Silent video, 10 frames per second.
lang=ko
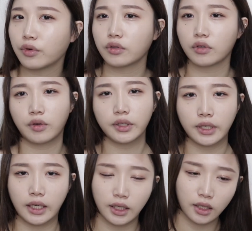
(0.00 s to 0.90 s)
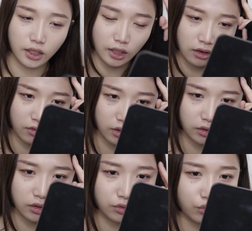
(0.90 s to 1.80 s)
블러셔를 확실히 안 하는 게 나은 것
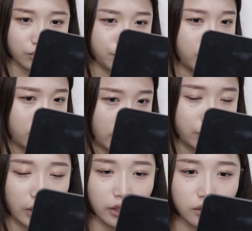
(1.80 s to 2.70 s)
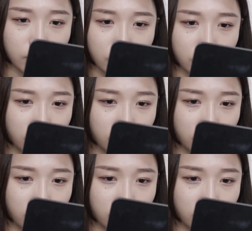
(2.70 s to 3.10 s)
같아가지고 요즘 블러셔를 계속 안 했어요.